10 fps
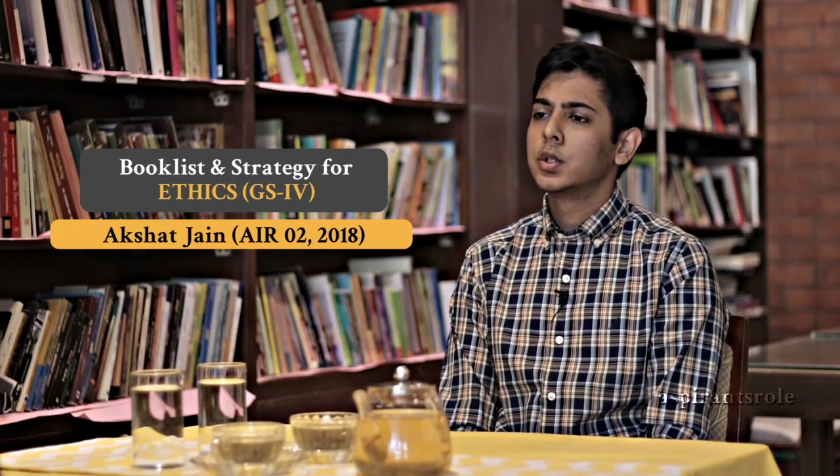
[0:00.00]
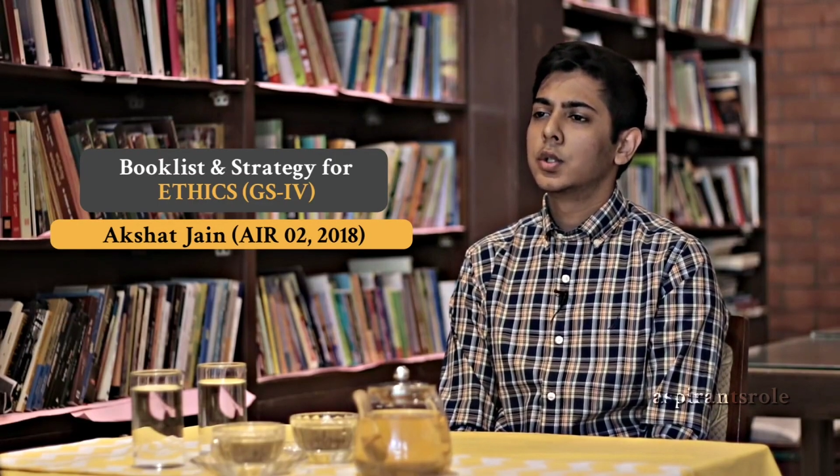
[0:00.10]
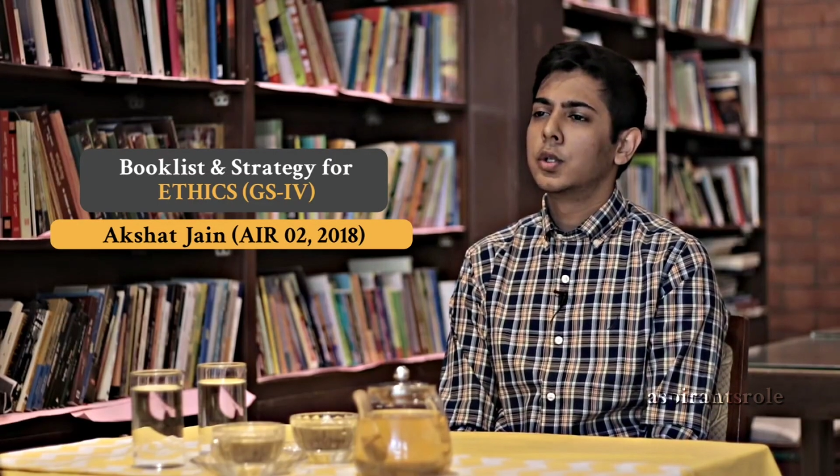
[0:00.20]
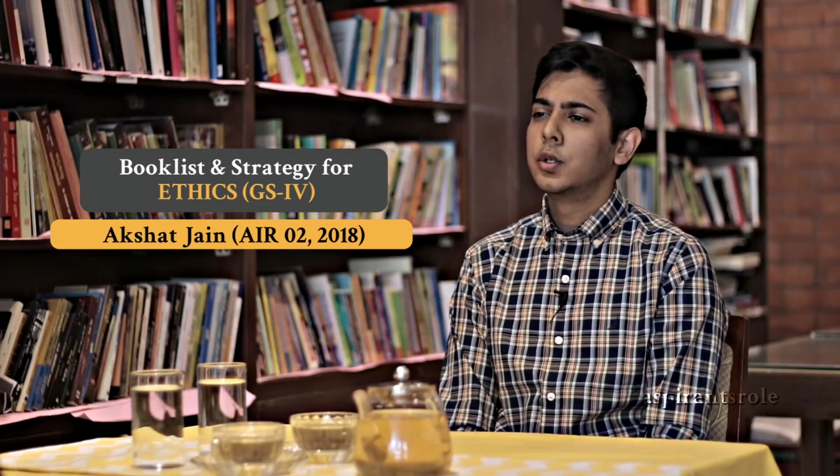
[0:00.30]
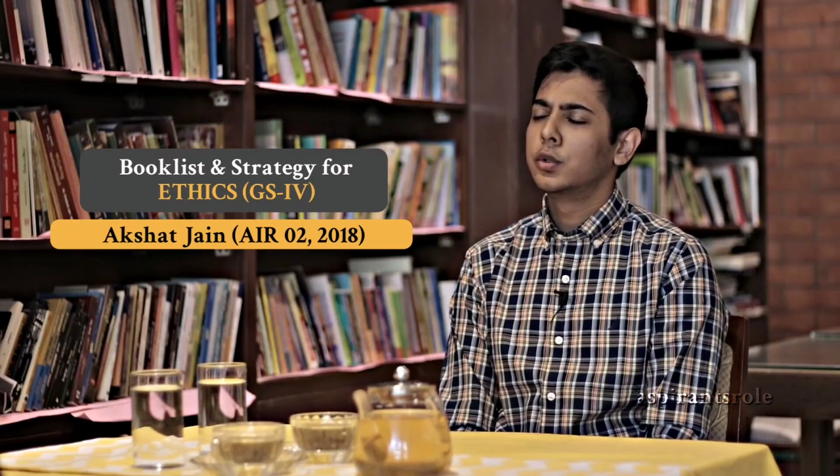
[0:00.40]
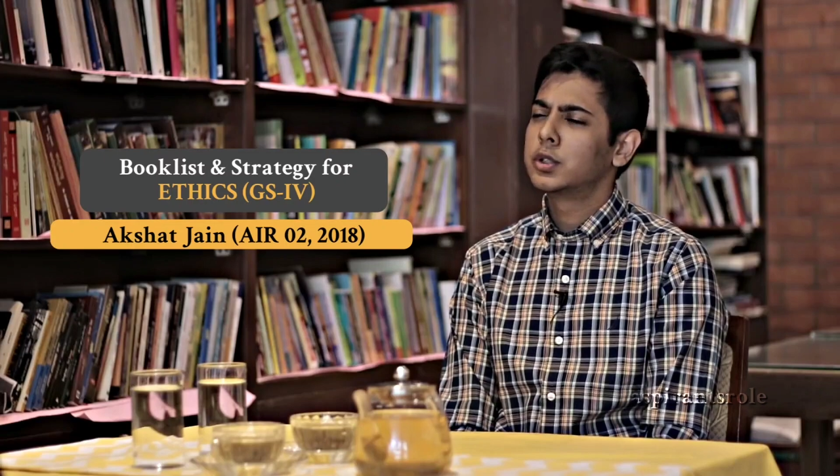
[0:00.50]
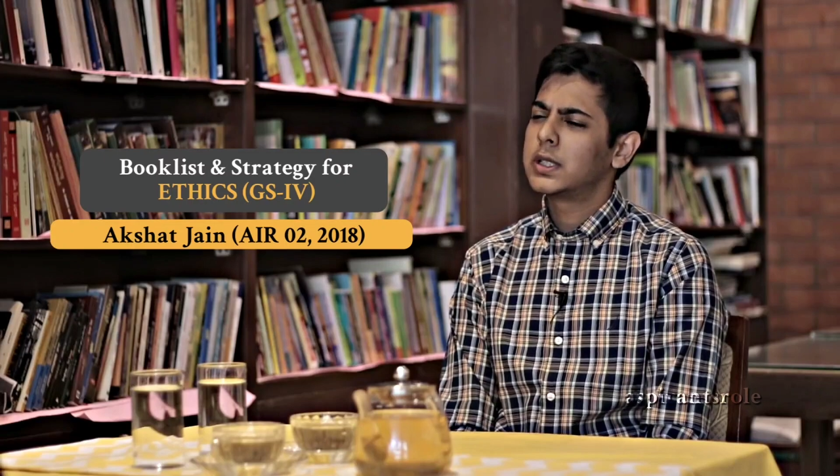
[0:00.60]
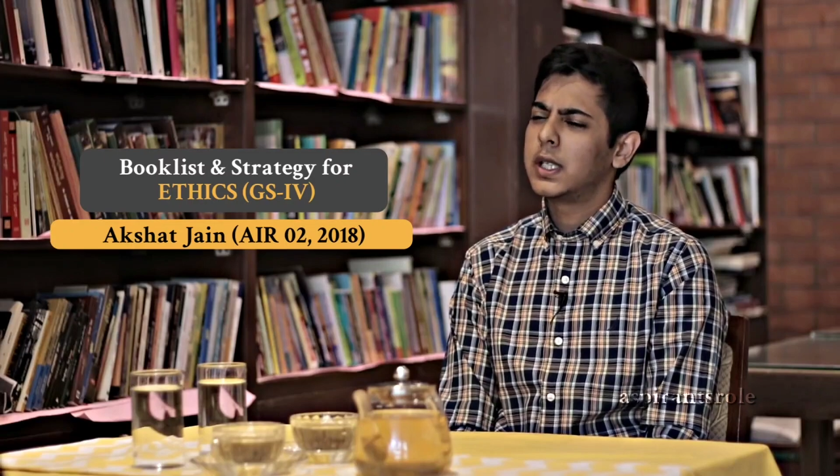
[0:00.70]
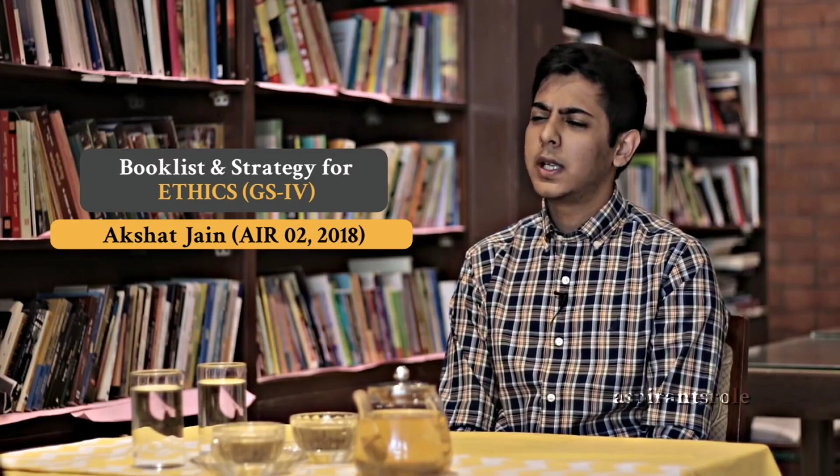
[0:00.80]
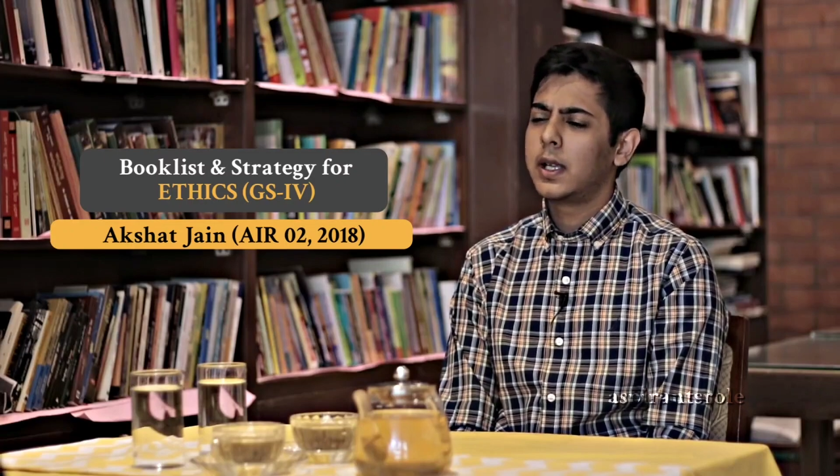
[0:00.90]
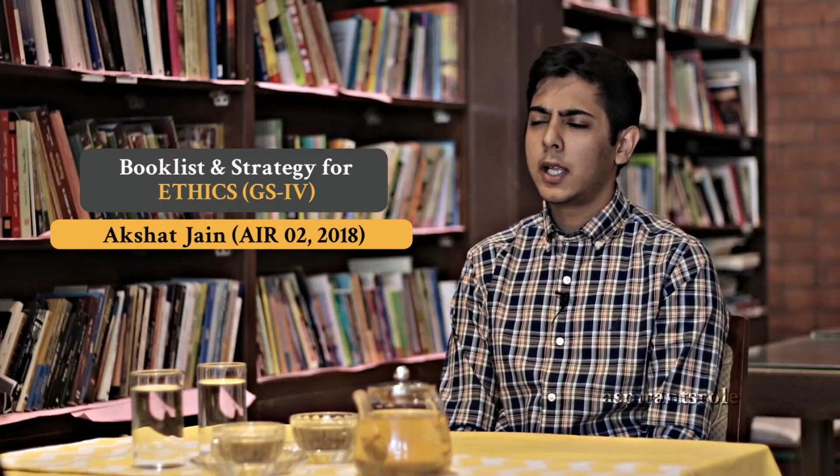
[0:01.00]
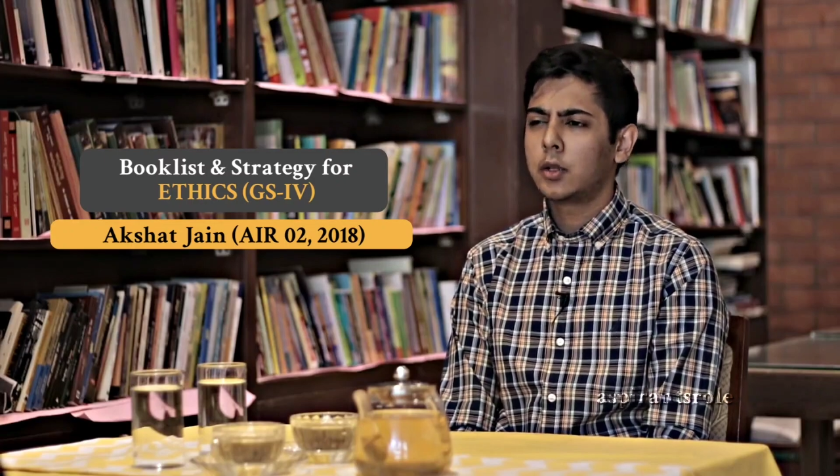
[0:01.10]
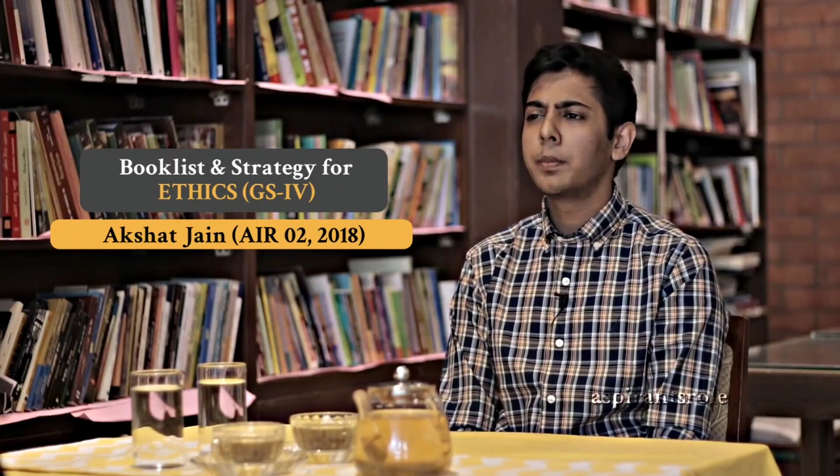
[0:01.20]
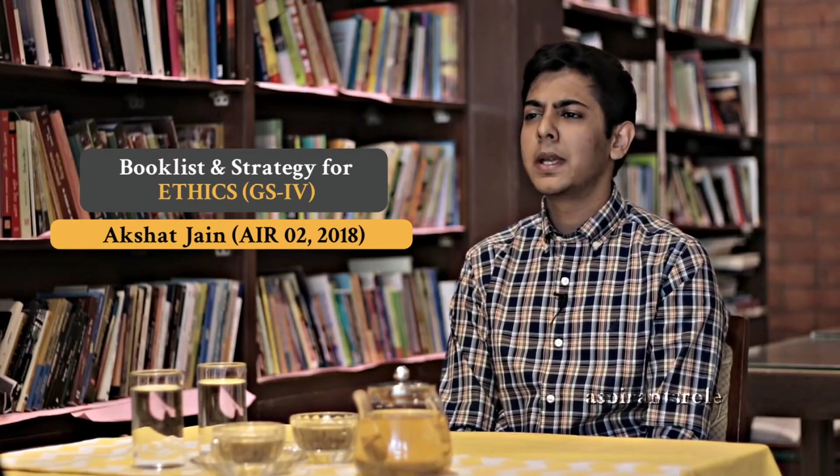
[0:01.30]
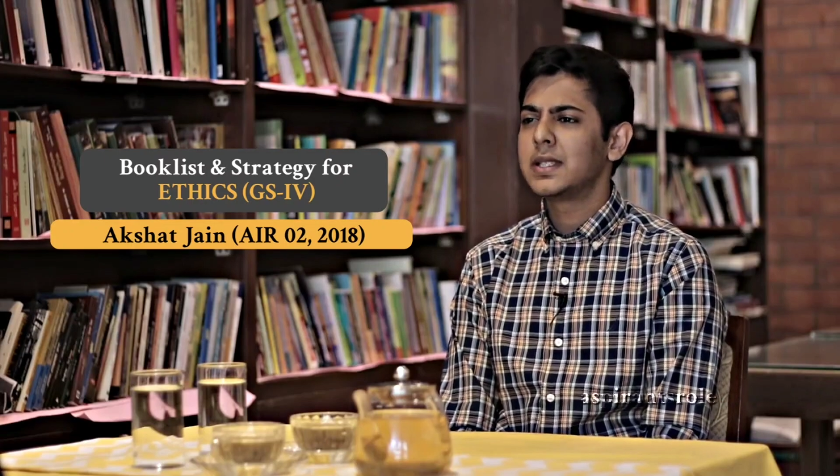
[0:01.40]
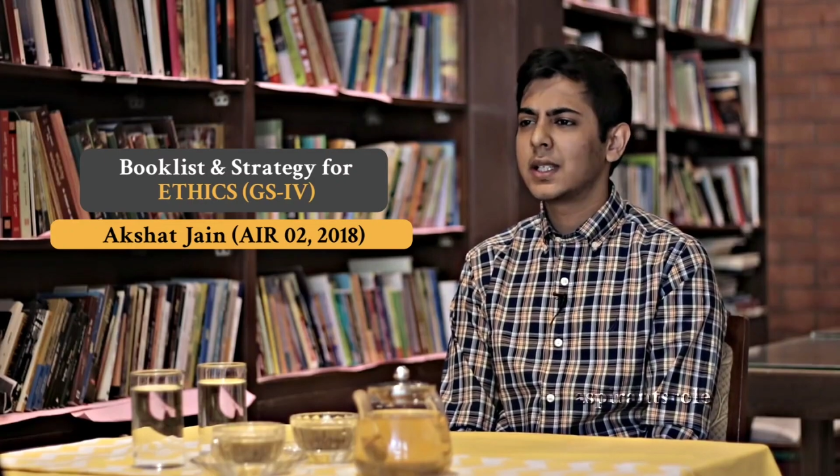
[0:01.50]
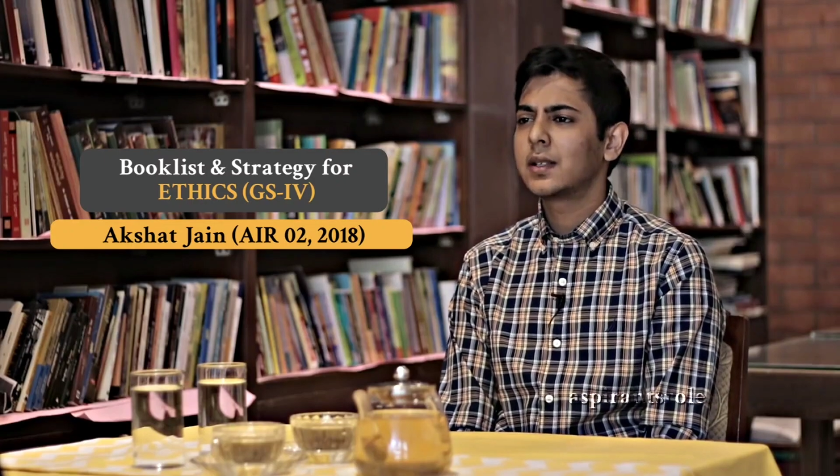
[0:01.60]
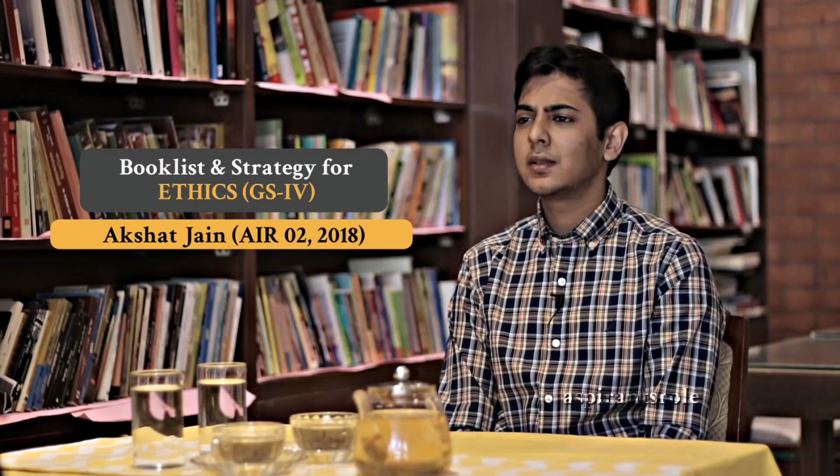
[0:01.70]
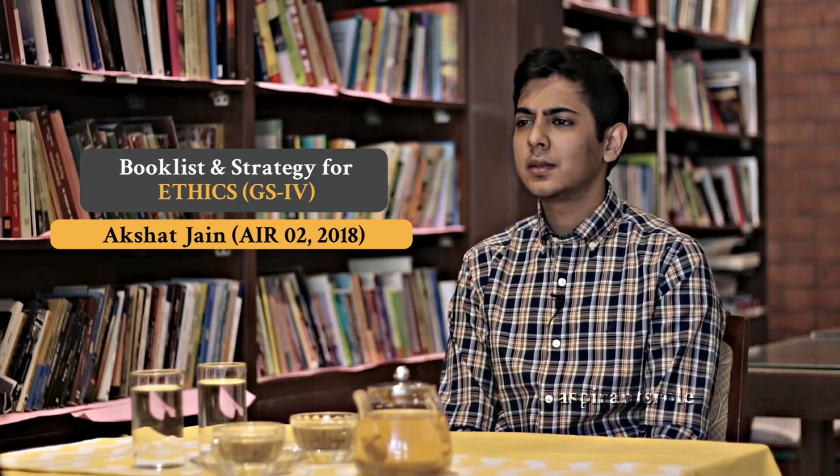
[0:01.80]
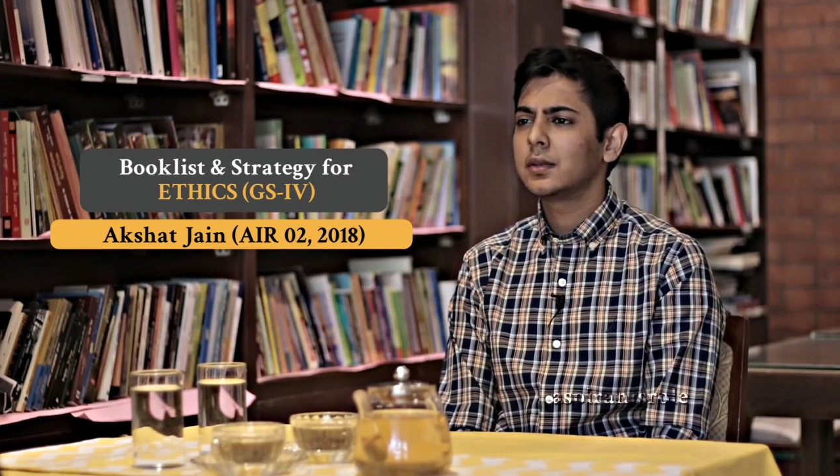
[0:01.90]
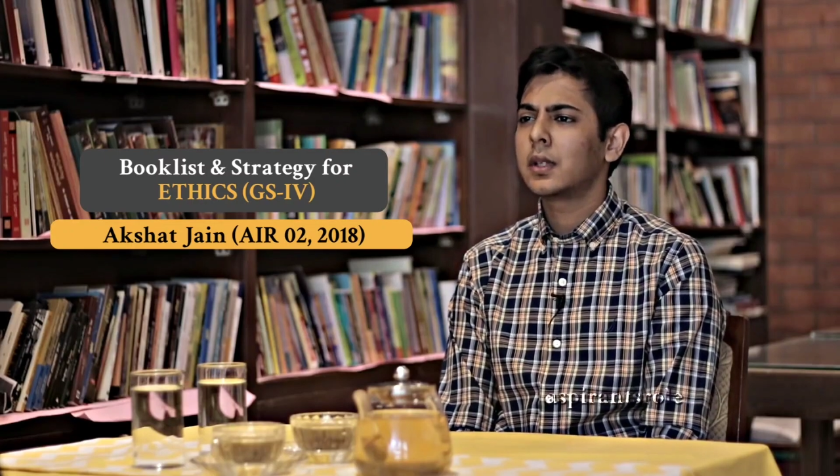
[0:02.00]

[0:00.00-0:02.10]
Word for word: सो उससे एक तो बेसिक